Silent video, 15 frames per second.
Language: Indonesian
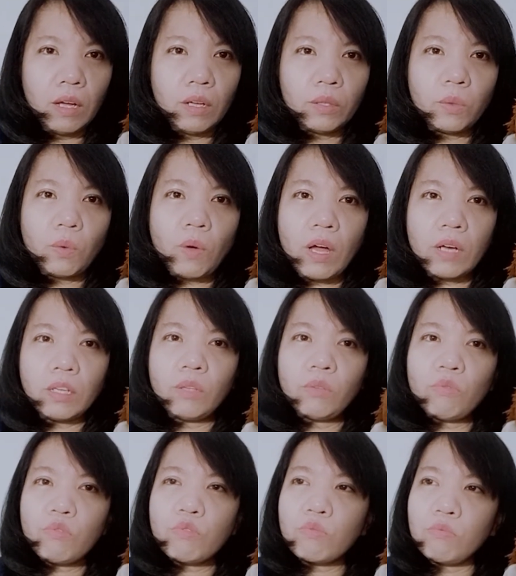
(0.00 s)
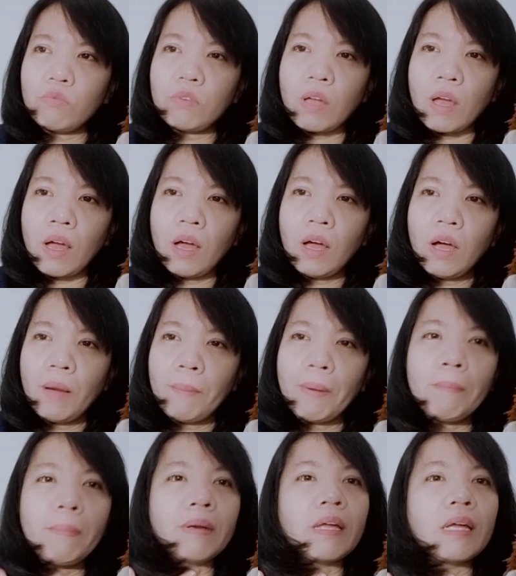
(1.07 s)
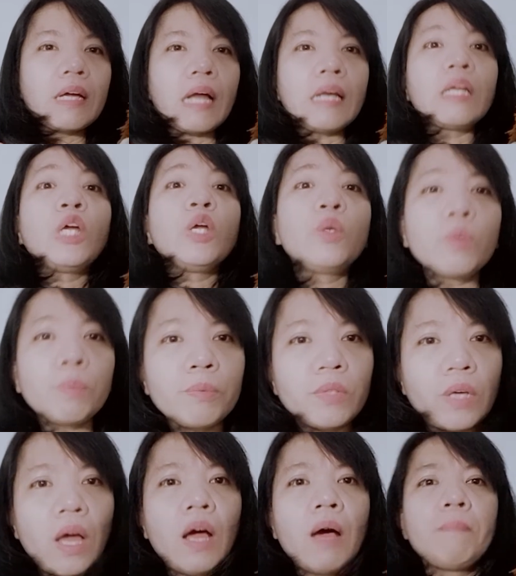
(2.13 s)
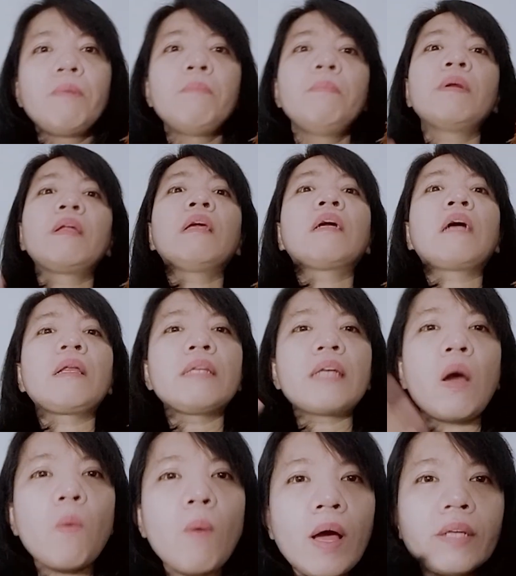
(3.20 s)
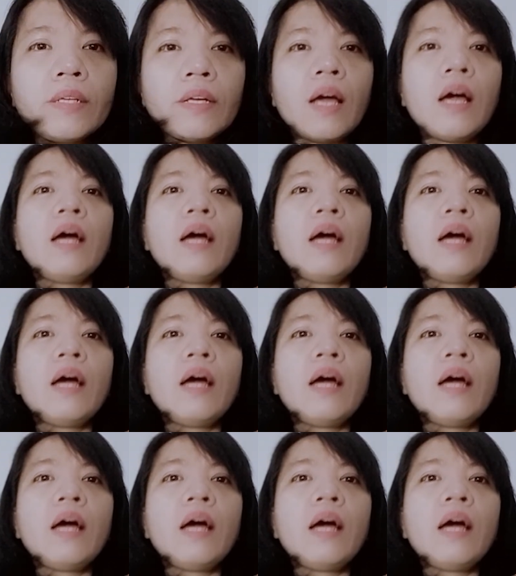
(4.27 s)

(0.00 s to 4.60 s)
Tuhan itu sudah memberikan hidupnya, memberikan nyawanya.